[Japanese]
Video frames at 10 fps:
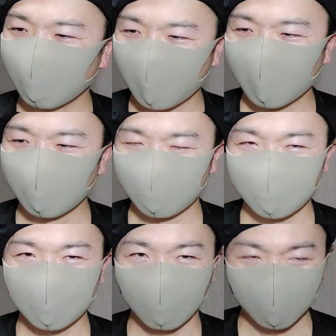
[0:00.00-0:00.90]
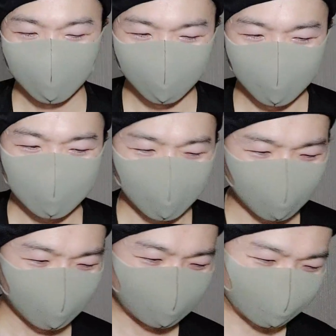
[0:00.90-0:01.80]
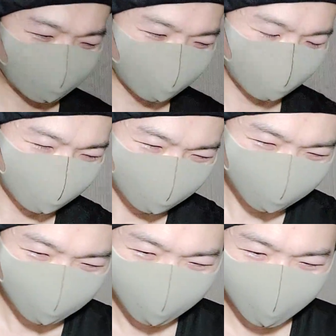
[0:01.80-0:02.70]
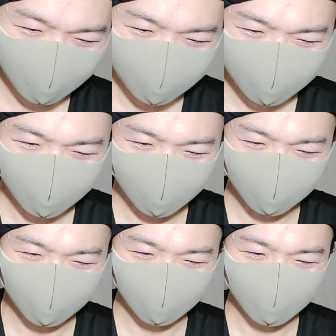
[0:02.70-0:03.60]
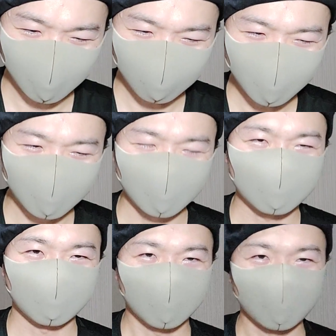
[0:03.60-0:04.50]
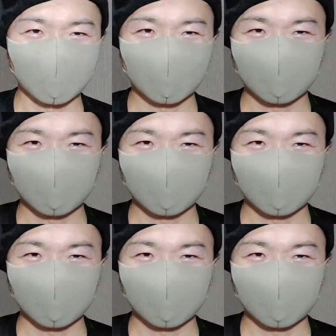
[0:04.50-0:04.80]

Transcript: まあアイドルさんもそうですけどなんかこうやべえやつに